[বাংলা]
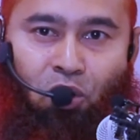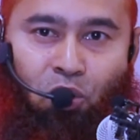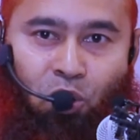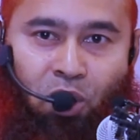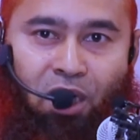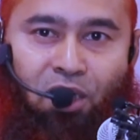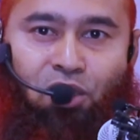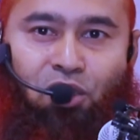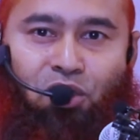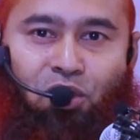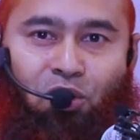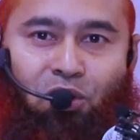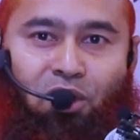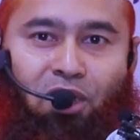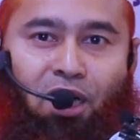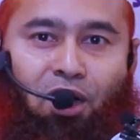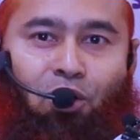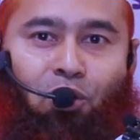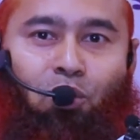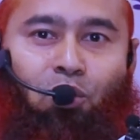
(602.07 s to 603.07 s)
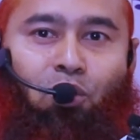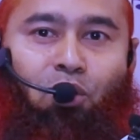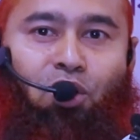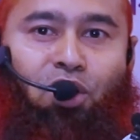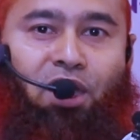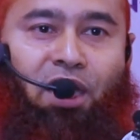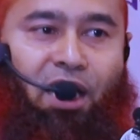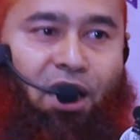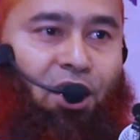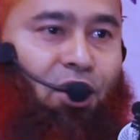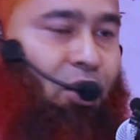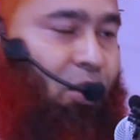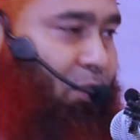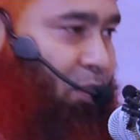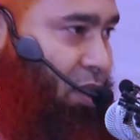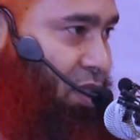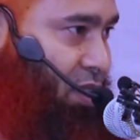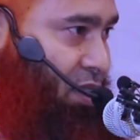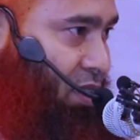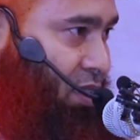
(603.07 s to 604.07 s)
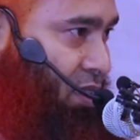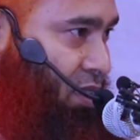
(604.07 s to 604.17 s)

কোরআন সন্ন্যার অনুসারী হবে